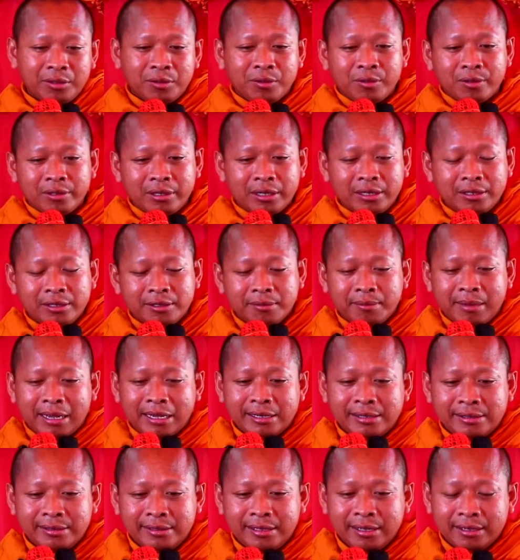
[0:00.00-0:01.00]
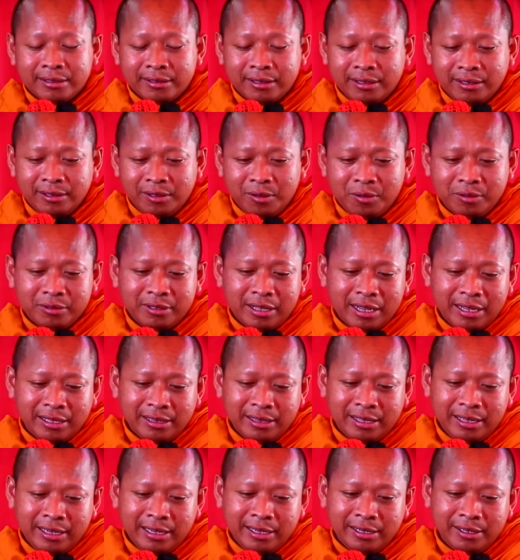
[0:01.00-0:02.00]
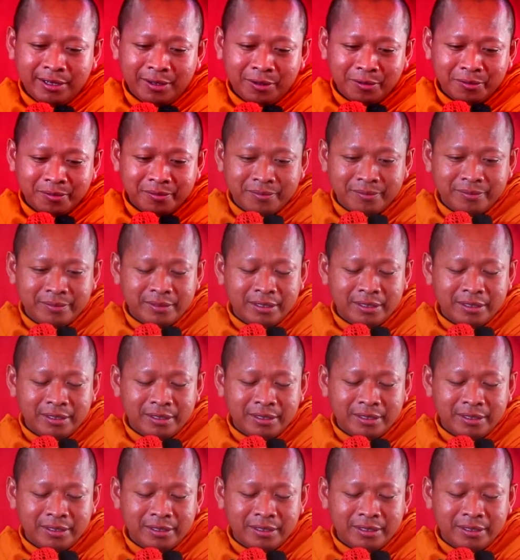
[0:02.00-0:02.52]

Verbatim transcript: thôn được bài tầng nước lô tha tề nhồm